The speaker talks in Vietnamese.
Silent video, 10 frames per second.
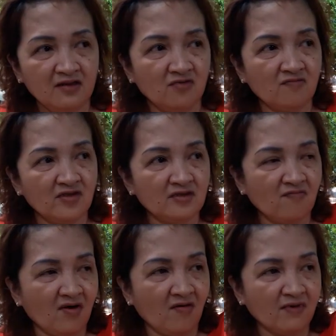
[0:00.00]
Ví dụ mà
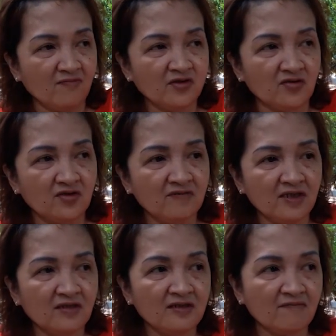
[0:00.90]
ông này cũng chửi
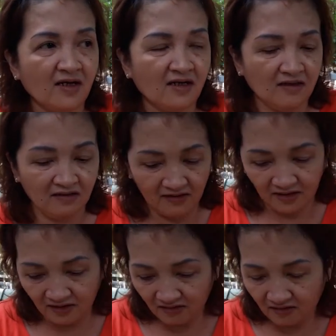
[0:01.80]
với đứa trên mạng nó
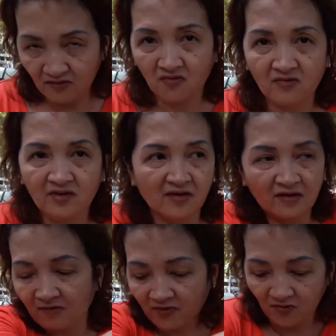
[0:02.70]
ghét, nó thù, bây giờ
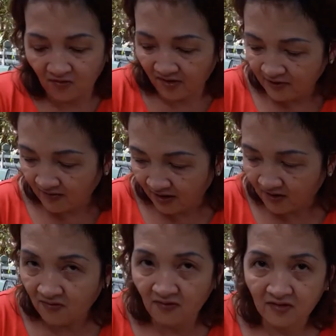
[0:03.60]
nó đâm nó thù học cha
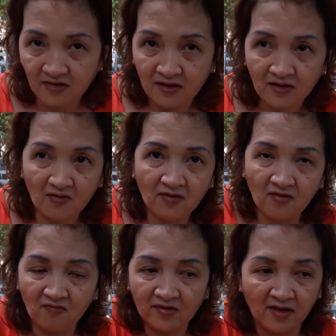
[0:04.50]
mẹ luôn. Nó nói
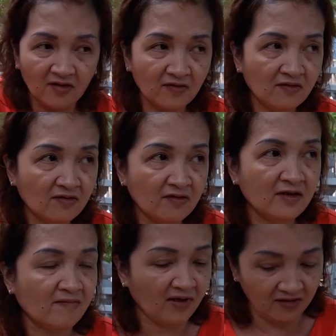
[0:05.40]
nó không bao giờ nó
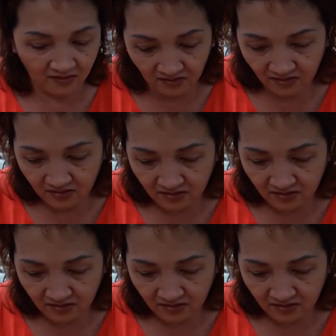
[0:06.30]
nhìn mặt nữa.